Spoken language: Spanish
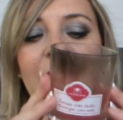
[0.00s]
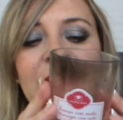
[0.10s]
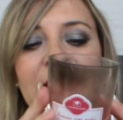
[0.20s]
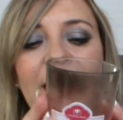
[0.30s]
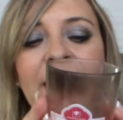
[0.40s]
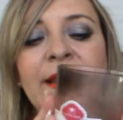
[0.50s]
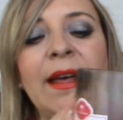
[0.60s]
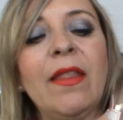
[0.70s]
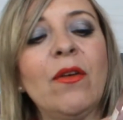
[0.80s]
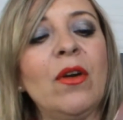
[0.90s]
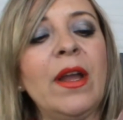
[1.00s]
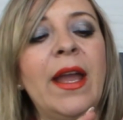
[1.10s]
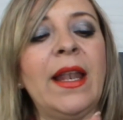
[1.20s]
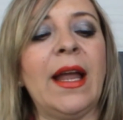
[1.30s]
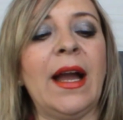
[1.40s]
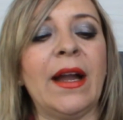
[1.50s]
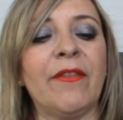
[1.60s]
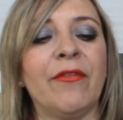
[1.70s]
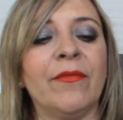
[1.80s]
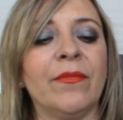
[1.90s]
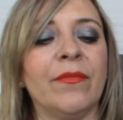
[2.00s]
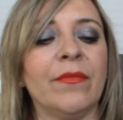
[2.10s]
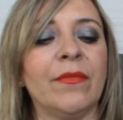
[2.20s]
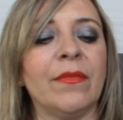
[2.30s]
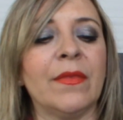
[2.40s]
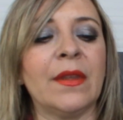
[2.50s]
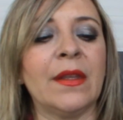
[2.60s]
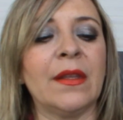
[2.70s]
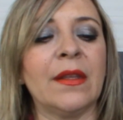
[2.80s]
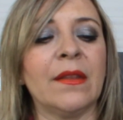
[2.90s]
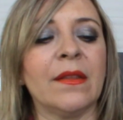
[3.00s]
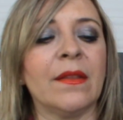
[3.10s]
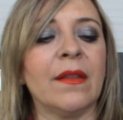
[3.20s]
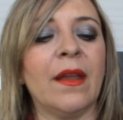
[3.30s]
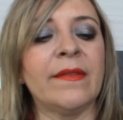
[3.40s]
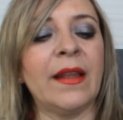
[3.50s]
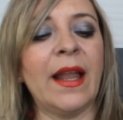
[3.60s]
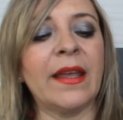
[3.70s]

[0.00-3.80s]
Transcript: se ha gastado en la... Mm, esta la